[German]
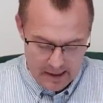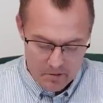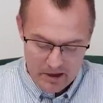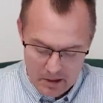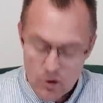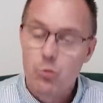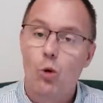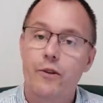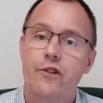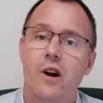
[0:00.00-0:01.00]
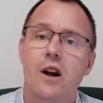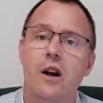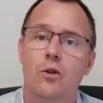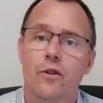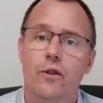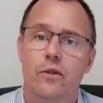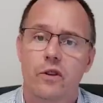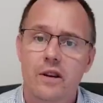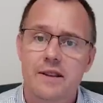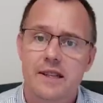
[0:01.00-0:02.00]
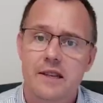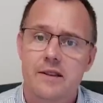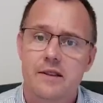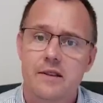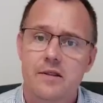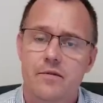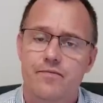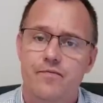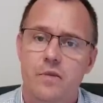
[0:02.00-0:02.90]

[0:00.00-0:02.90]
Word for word: Mit dem Geburtsjahrgang 1964